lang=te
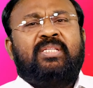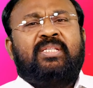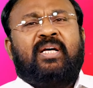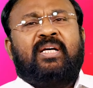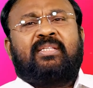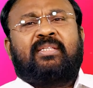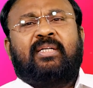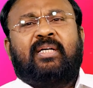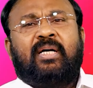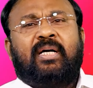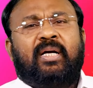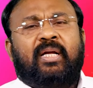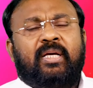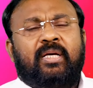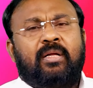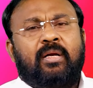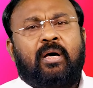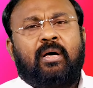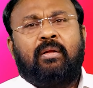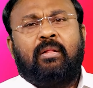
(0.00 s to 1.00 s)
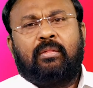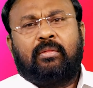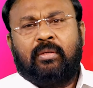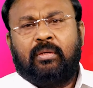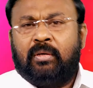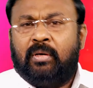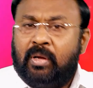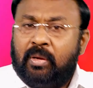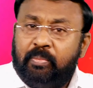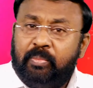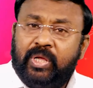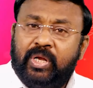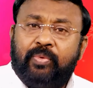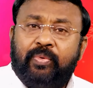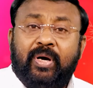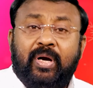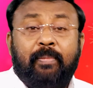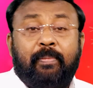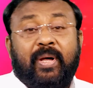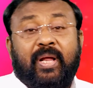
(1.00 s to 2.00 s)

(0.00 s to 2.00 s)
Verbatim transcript: ఏం చేస్తాడంటే జ్ఞానులతో మీరు వెళ్ళి